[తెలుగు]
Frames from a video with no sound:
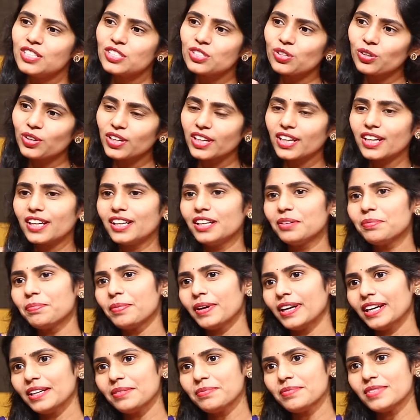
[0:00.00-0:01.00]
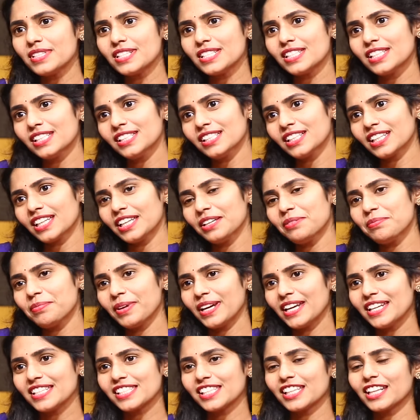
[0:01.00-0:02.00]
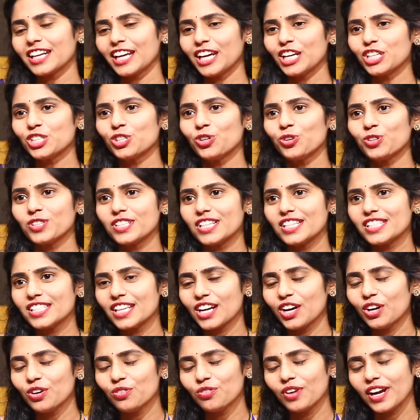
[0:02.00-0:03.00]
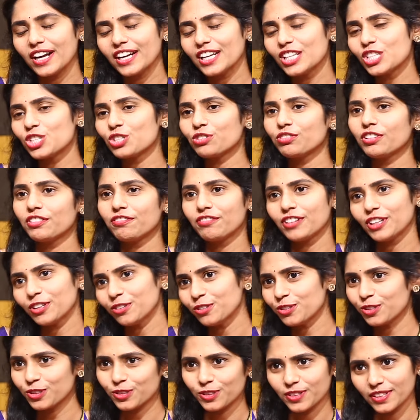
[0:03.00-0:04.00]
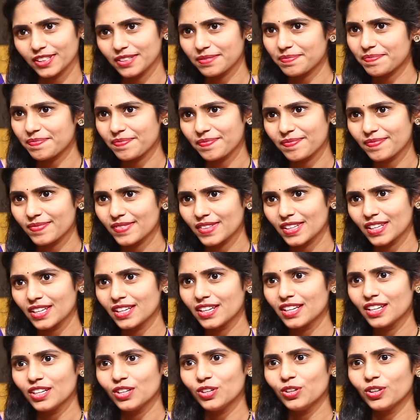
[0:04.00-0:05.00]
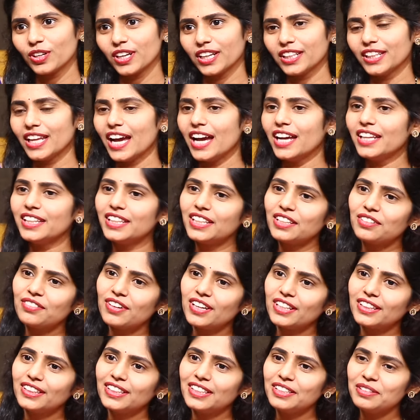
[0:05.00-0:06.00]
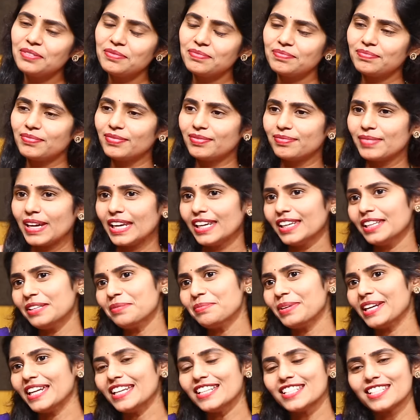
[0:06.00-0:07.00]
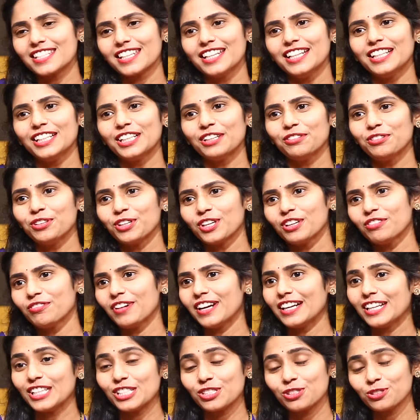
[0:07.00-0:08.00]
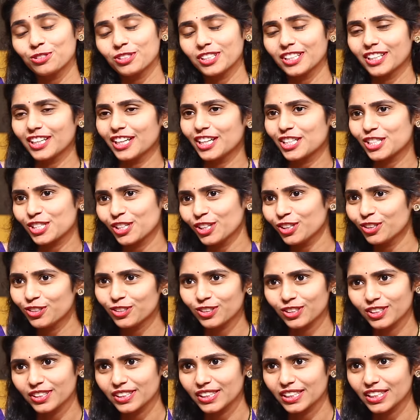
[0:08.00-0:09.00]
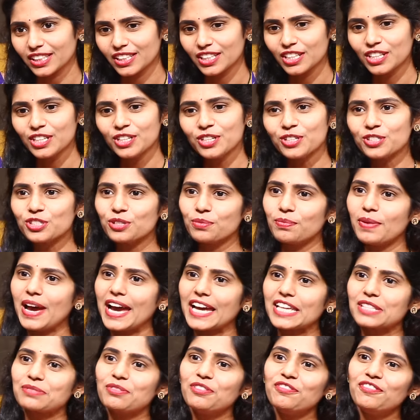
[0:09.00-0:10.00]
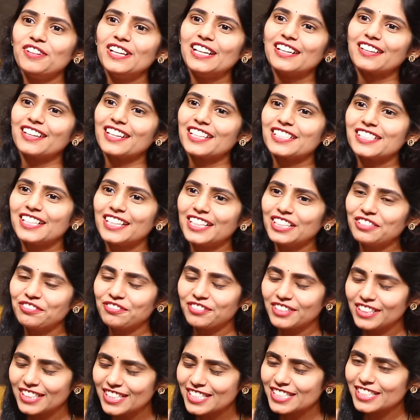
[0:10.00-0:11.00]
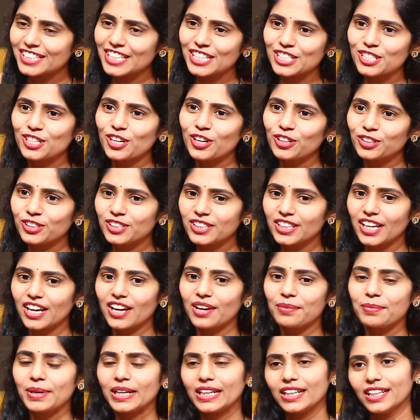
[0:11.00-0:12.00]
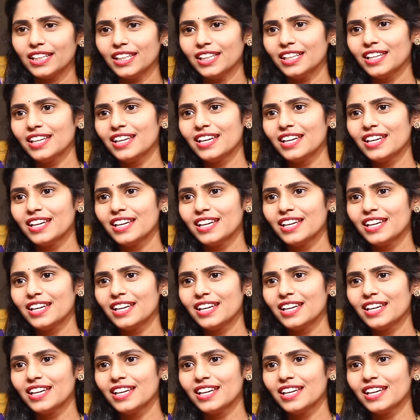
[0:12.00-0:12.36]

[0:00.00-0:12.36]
సో ఇక్కడ ప్రిలిమ్స్కి మెయిన్స్కి రేషియో వచ్చేసి అరౌండ్ వన్ ఇస్ టు ఫిఫ్టీ ఉంటుంది ఓకే దాని తర్వాత మళ్ళీ మెయిన్స్కి ఇంటర్వ్యూకి వన్ ఇస్ టు త్రీ రేషియోలో ఉంటుంది సో మ్యాక్సిమం ఫిల్టరేషన్ అనేది ఫస్ట్ స్టేజ్లో అవుతుంది కాబట్టి